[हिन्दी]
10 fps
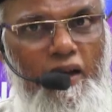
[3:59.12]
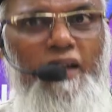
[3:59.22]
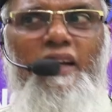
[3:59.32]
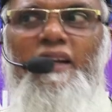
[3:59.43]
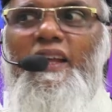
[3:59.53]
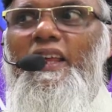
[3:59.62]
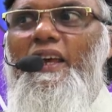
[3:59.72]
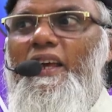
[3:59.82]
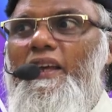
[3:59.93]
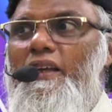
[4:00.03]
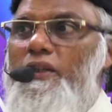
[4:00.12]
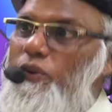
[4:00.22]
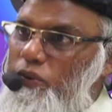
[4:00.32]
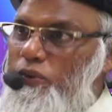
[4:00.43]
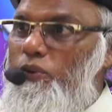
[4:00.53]
अगर नहीं है
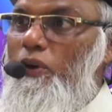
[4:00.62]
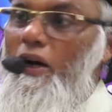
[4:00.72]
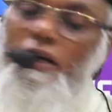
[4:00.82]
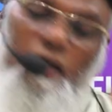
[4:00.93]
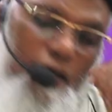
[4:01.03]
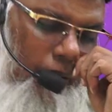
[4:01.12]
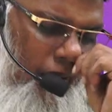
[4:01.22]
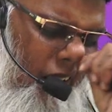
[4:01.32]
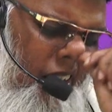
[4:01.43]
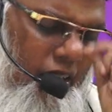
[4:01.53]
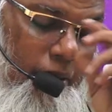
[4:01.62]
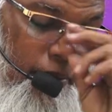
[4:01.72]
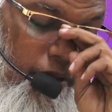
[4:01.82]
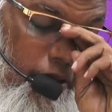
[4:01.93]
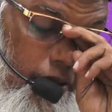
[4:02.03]
तो अगर अल्लाह के
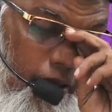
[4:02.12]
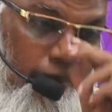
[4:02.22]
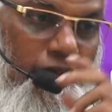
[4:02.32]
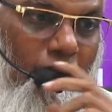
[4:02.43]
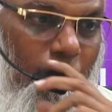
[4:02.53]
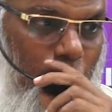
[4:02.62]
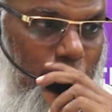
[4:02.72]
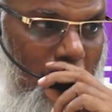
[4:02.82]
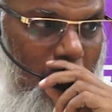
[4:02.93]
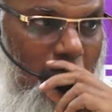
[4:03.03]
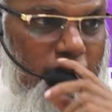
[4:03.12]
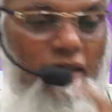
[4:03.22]
नबी वसल्लम के रानों पर हाथ